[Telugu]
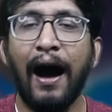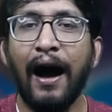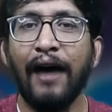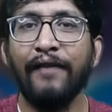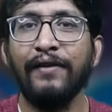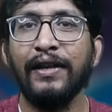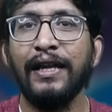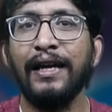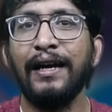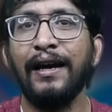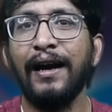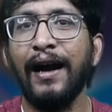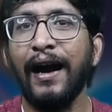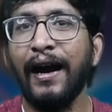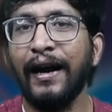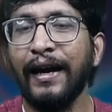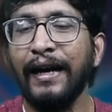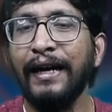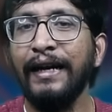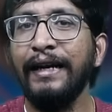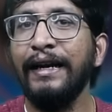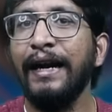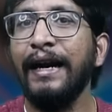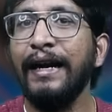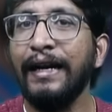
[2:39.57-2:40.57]
ఆ విధంగా
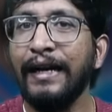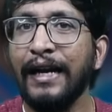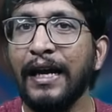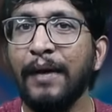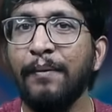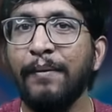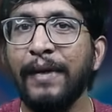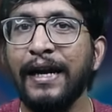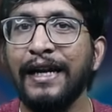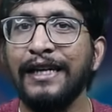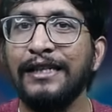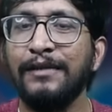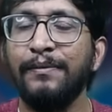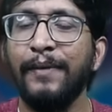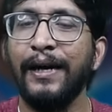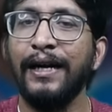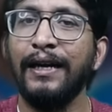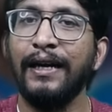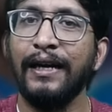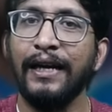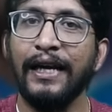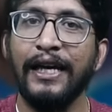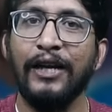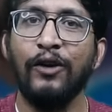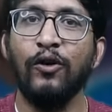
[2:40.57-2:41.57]
ఇండియన్ టీమ్
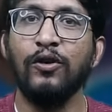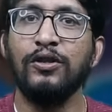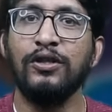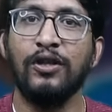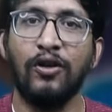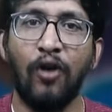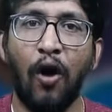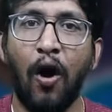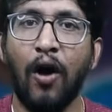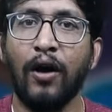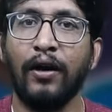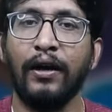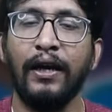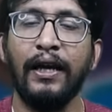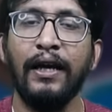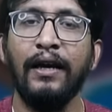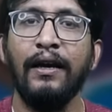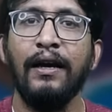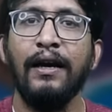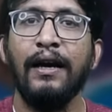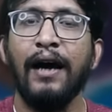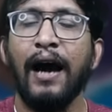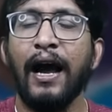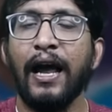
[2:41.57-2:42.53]
మేనేజ్మెంట్ ఈ రోజు నాట్ ని